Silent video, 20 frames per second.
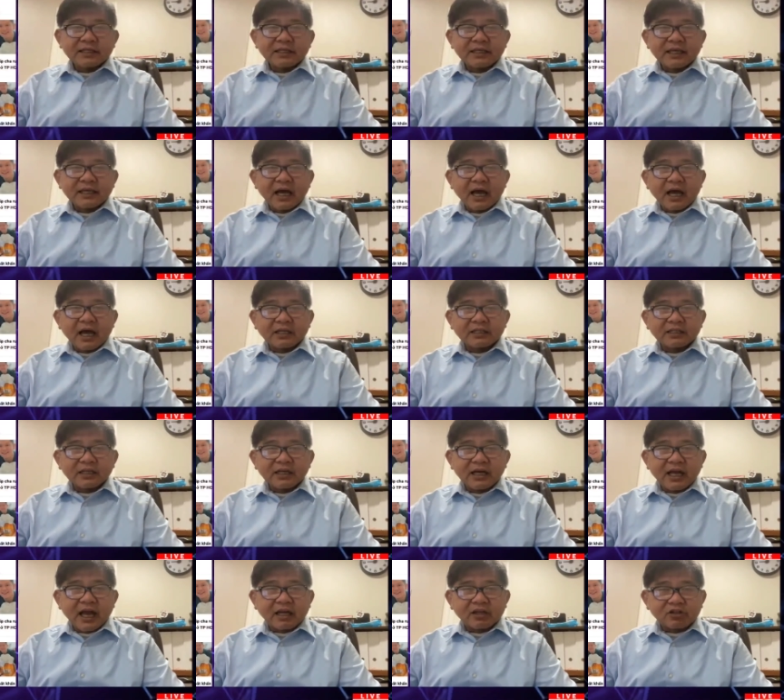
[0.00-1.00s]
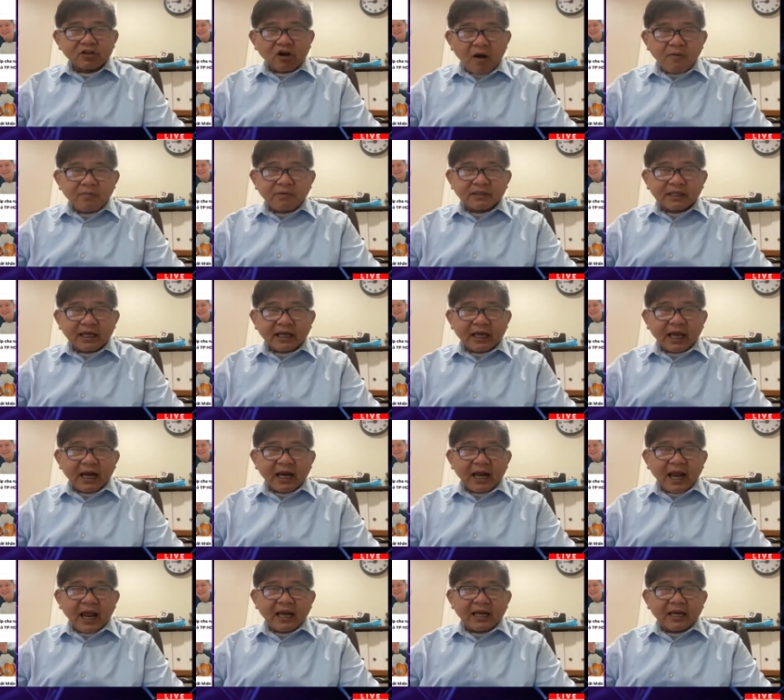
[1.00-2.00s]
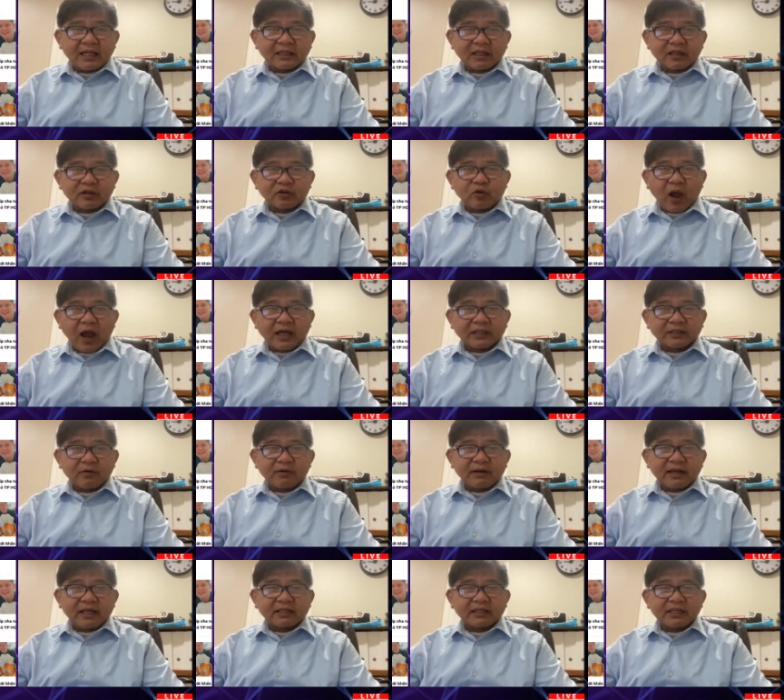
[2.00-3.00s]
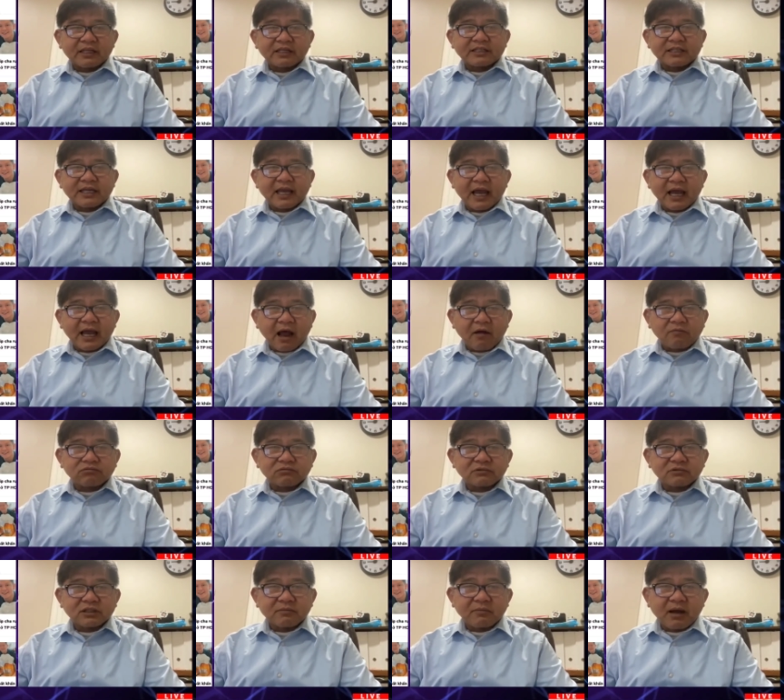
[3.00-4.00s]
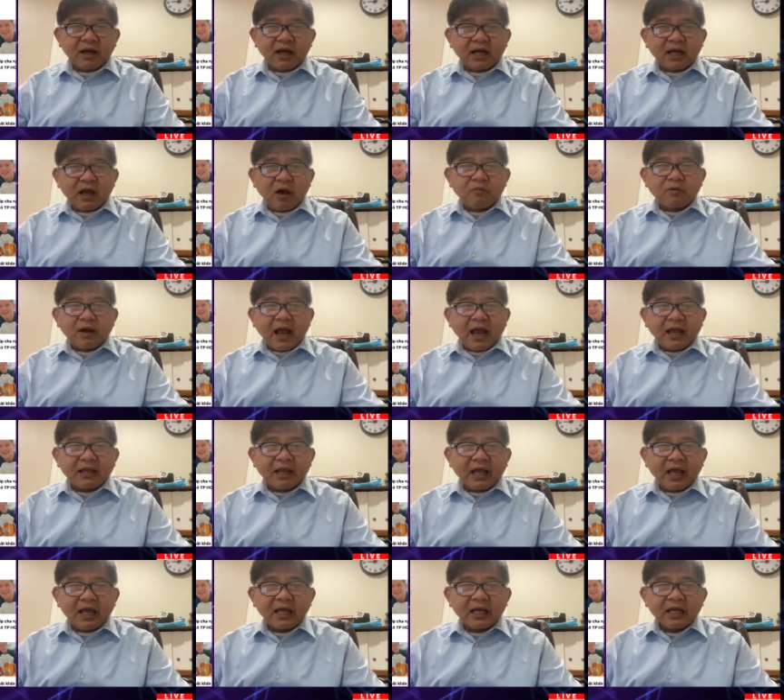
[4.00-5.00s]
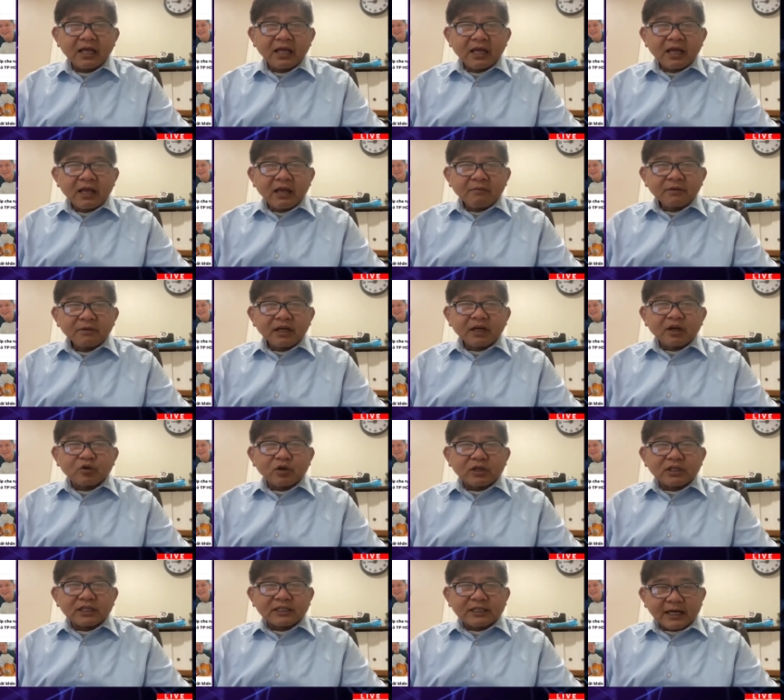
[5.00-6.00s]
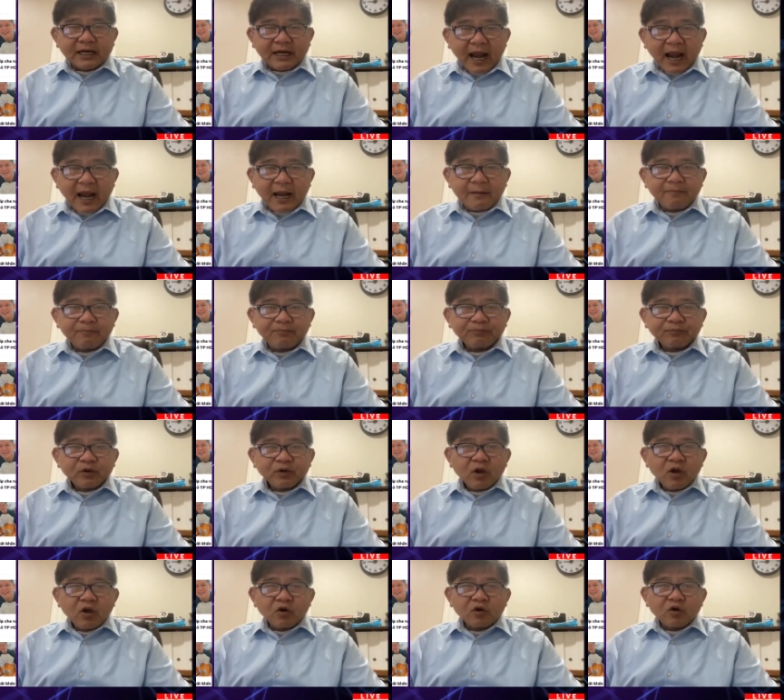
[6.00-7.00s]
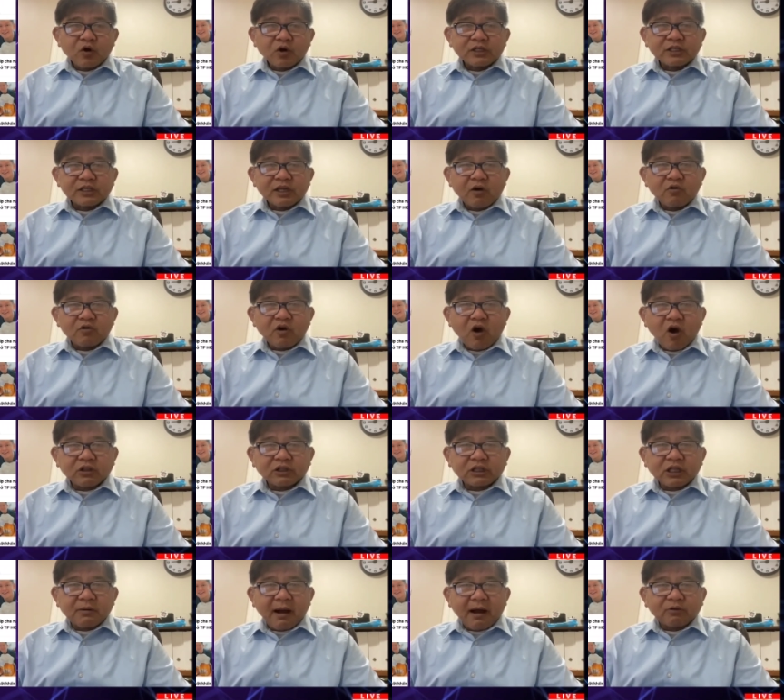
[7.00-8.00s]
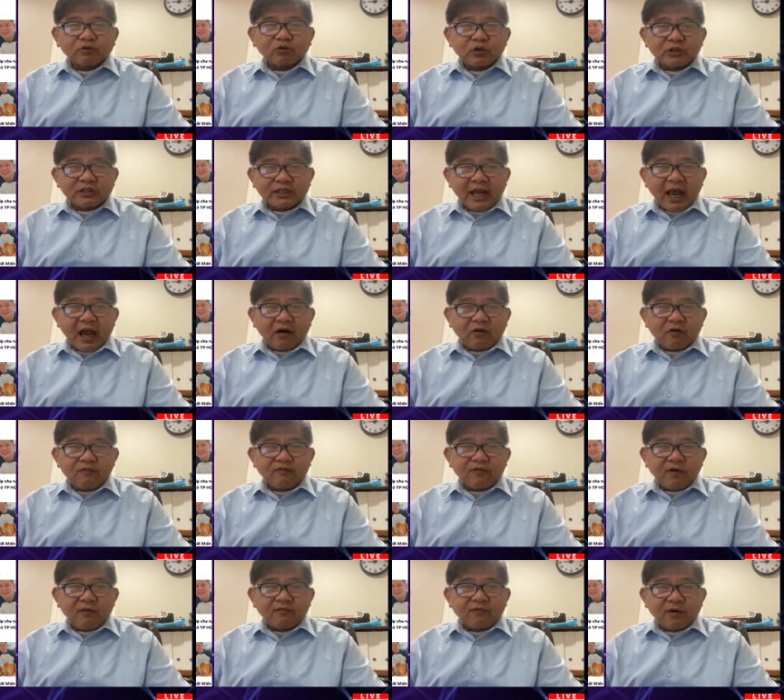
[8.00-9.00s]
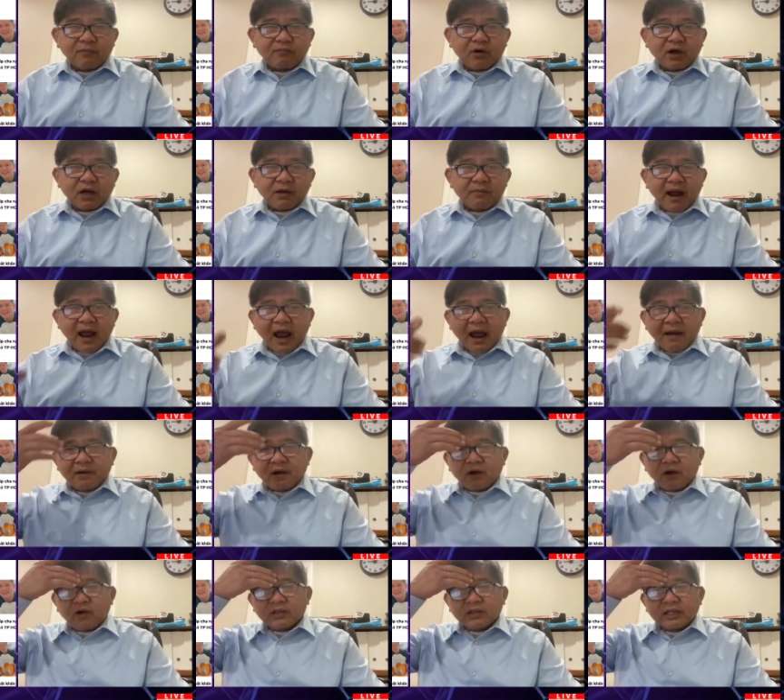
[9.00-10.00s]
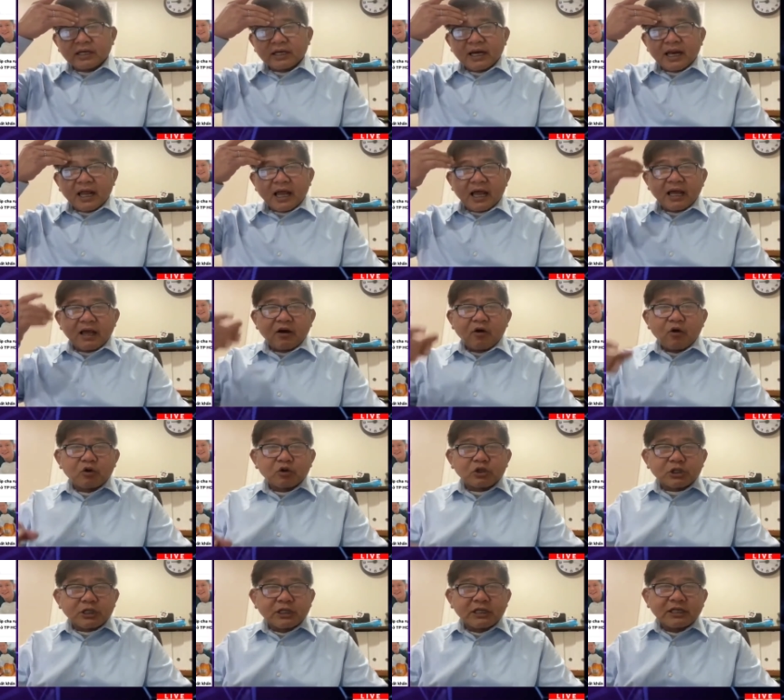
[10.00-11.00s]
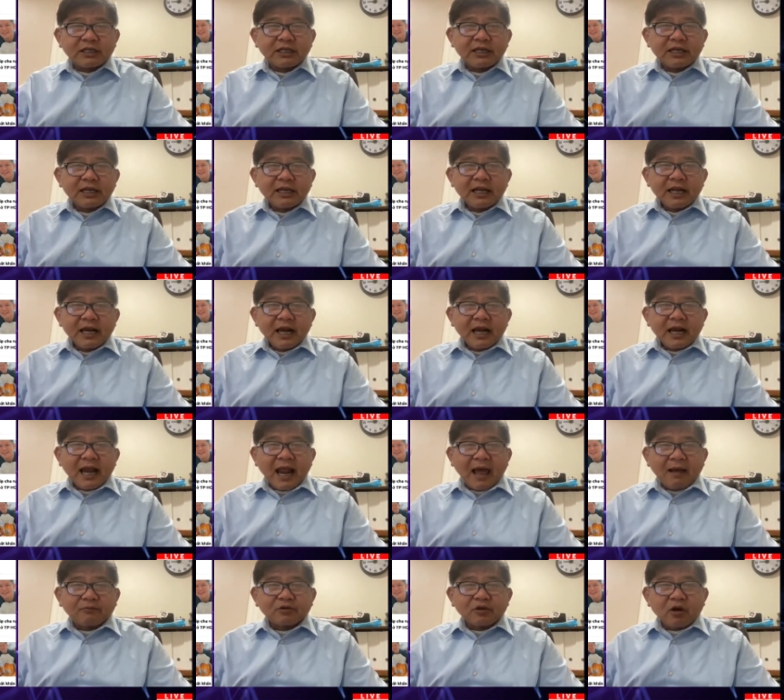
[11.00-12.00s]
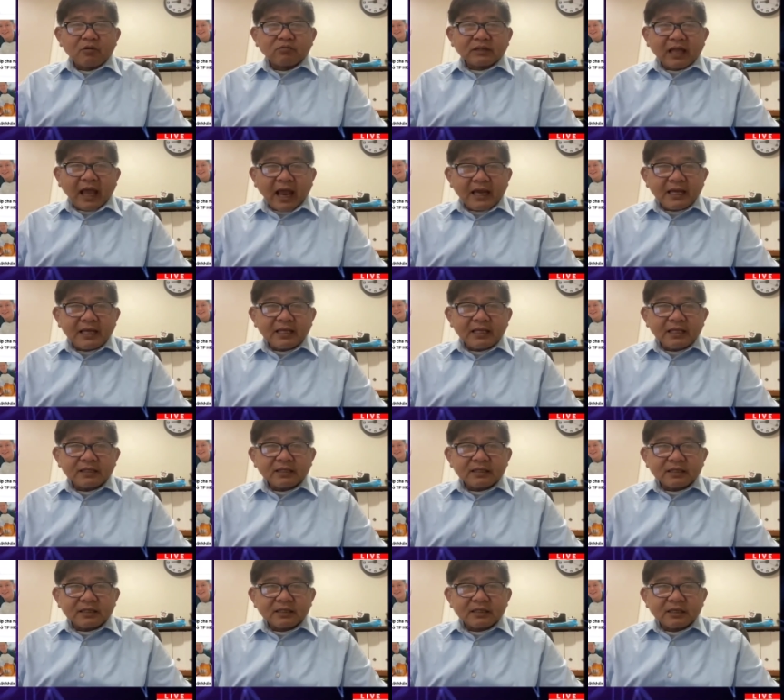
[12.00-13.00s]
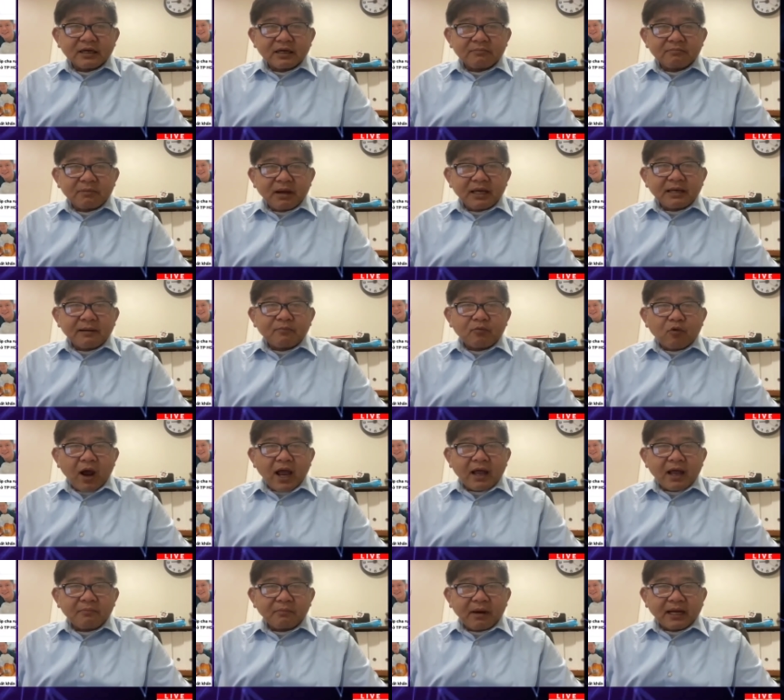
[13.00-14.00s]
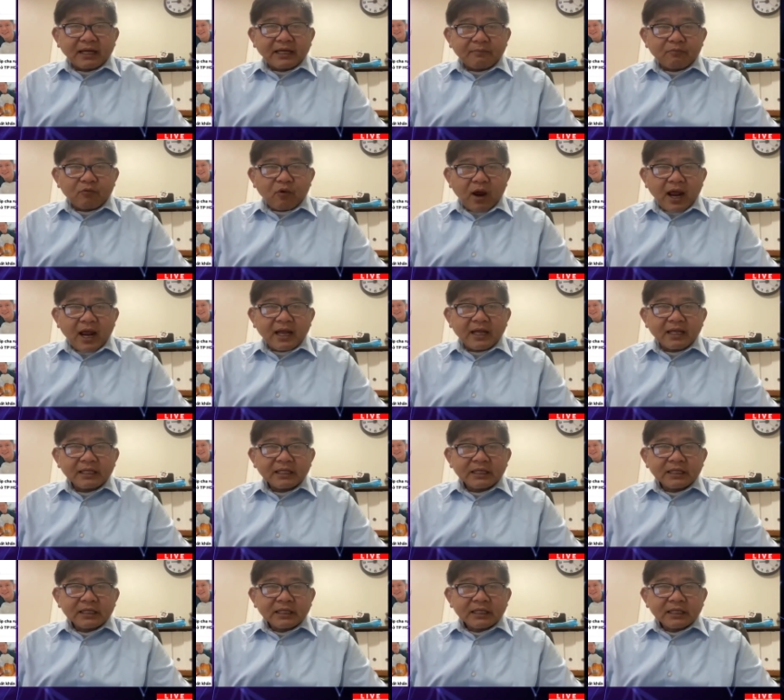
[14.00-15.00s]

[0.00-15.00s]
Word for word: thì à, những người hàng xóm người ta kể lại là thỉnh thoảng tao nghe tiếng trẻ khóc nhưng mà không ai à, biết là chuyện gì xảy ra rồi sau đó tờ báo tuổi trẻ cũng phỏng vấn một cái bà mà coi như là ô xin làm cho ông Thái từ à, mấy năm qua 7 năm qua